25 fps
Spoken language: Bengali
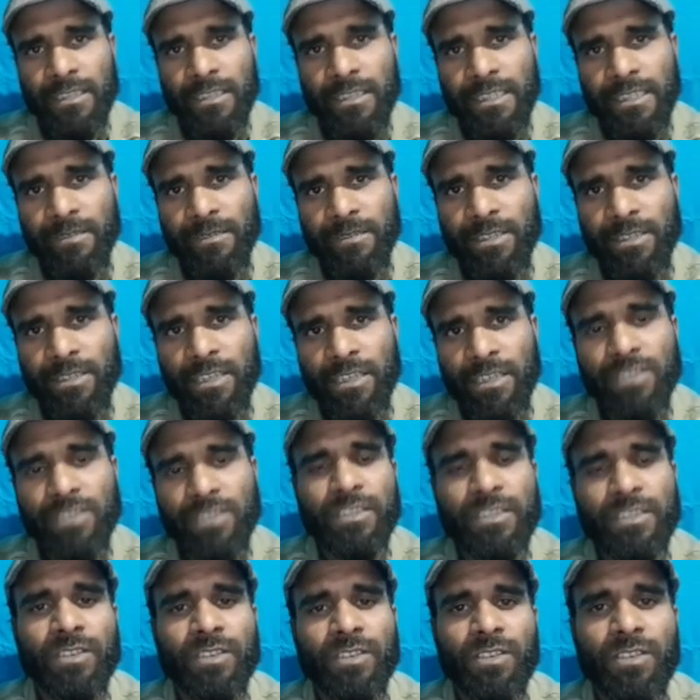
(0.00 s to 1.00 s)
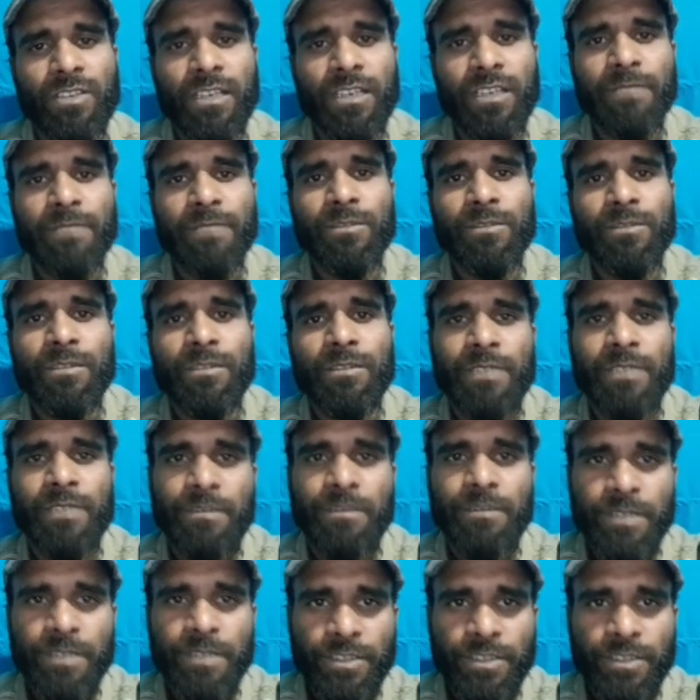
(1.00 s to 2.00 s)
সে বিষয়ে আলোচনা করলাম তো আমাদের
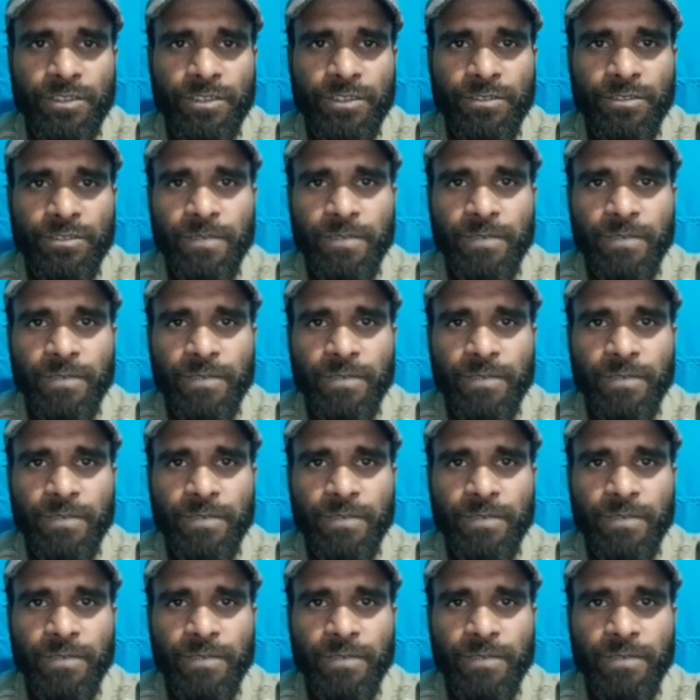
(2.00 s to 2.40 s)
ভিডিওটি যদি